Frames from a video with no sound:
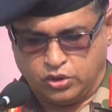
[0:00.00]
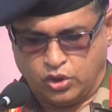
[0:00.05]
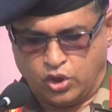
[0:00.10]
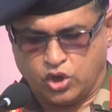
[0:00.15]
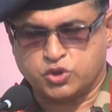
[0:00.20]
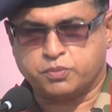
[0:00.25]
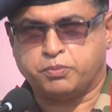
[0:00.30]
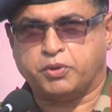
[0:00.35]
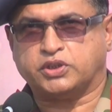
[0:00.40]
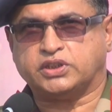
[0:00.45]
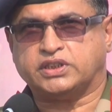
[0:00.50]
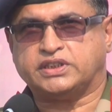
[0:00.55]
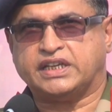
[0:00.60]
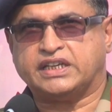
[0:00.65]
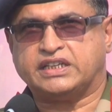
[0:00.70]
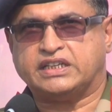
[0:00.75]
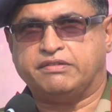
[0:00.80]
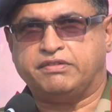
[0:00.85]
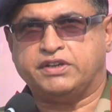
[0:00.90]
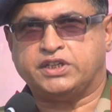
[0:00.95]
দশ
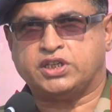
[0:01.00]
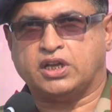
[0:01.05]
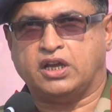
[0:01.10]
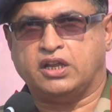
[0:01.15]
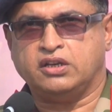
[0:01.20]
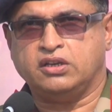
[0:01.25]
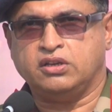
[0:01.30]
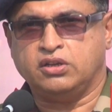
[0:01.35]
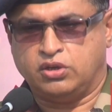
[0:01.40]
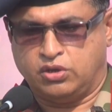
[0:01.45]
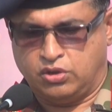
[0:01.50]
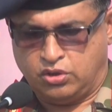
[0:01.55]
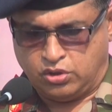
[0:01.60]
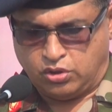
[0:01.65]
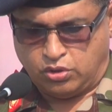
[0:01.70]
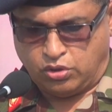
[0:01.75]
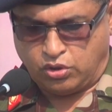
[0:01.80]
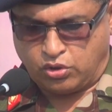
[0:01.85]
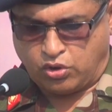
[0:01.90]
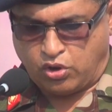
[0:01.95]
পদাতিক ডিভিশন
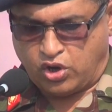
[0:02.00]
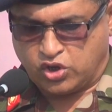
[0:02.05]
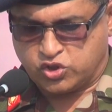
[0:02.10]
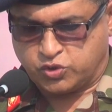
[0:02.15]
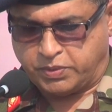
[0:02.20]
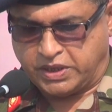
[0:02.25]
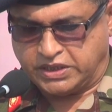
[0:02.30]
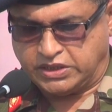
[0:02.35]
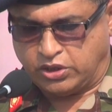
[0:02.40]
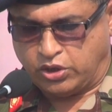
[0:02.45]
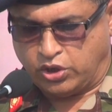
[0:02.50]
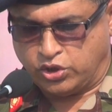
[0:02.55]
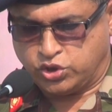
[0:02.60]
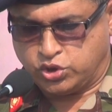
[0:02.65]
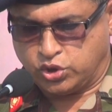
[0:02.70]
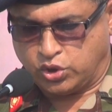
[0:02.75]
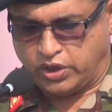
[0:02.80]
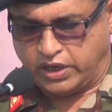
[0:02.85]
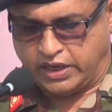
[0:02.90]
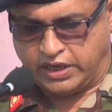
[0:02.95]
ও কক্সবাজার
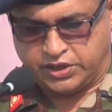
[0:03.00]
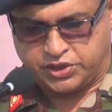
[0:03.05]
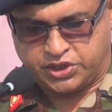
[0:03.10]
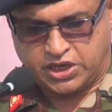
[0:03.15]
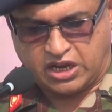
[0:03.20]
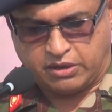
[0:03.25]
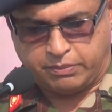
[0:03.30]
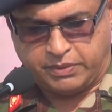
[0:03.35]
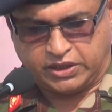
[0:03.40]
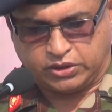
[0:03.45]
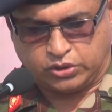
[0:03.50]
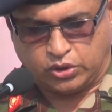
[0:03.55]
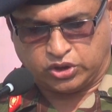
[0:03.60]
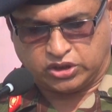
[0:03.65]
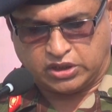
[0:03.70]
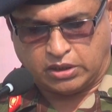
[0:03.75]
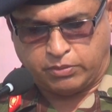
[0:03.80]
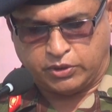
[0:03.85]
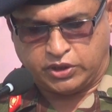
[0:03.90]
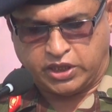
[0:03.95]
অঞ্চল এর সার্বিক
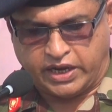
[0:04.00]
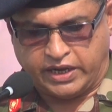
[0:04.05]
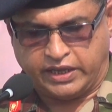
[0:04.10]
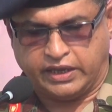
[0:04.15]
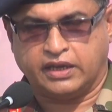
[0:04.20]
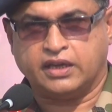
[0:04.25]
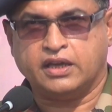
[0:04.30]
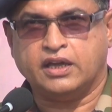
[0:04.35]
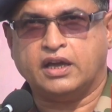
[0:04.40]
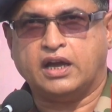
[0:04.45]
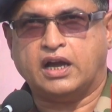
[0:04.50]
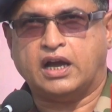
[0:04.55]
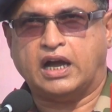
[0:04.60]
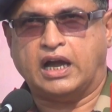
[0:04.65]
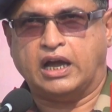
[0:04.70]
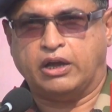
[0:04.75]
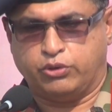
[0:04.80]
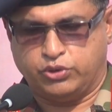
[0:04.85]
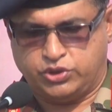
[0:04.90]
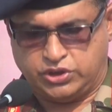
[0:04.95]
তত্ত্বাবধানে
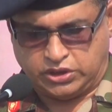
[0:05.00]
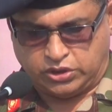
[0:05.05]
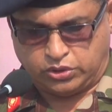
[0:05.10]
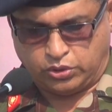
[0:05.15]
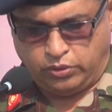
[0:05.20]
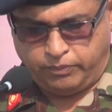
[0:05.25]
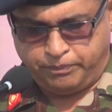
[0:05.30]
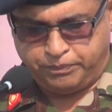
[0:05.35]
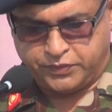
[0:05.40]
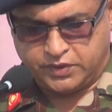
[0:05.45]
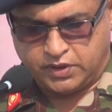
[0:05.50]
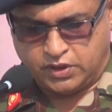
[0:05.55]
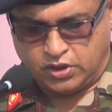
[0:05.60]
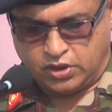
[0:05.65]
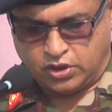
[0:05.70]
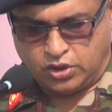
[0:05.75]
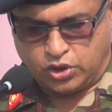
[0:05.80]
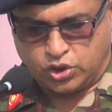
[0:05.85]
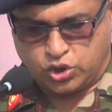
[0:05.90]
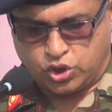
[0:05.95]
আয়োজিত
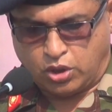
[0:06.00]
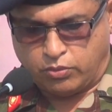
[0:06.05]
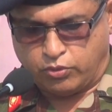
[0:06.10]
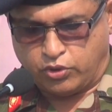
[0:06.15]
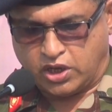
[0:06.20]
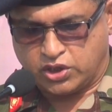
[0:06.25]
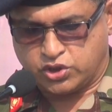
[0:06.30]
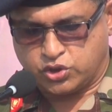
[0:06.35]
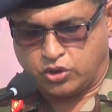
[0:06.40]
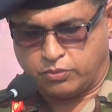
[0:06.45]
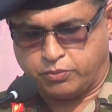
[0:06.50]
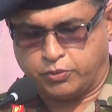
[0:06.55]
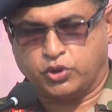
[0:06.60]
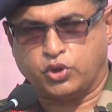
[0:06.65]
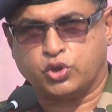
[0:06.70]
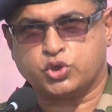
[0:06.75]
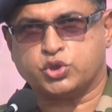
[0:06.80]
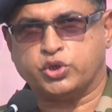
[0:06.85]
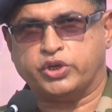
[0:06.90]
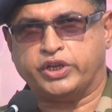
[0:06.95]
সমরাষ্ট্র
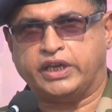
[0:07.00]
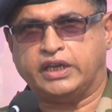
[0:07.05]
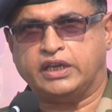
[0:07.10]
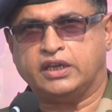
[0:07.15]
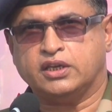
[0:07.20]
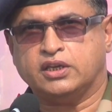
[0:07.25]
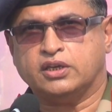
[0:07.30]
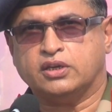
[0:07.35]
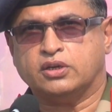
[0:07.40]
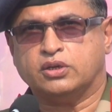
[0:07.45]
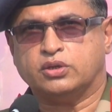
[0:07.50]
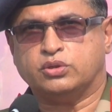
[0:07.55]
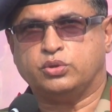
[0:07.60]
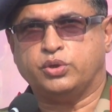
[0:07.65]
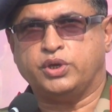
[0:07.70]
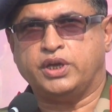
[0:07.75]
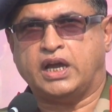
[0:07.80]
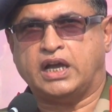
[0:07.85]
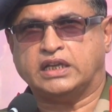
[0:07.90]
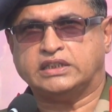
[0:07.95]
প্রদর্শনী
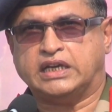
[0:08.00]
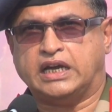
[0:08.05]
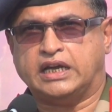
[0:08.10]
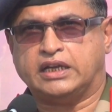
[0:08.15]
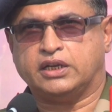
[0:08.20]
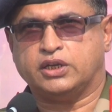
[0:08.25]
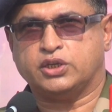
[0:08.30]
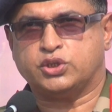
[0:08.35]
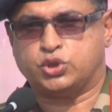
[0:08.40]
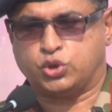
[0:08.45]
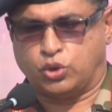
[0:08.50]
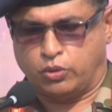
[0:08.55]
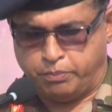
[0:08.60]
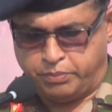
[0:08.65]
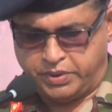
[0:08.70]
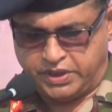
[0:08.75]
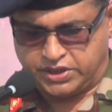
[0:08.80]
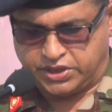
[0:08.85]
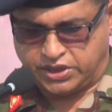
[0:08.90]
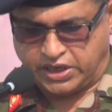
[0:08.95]
দুই হাজার
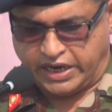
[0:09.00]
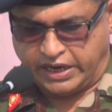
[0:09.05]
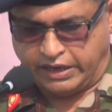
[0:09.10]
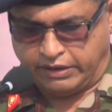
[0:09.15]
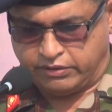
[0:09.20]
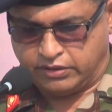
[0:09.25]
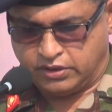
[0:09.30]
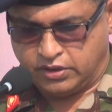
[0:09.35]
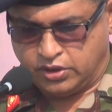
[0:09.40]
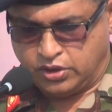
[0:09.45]
চব্বিশ এর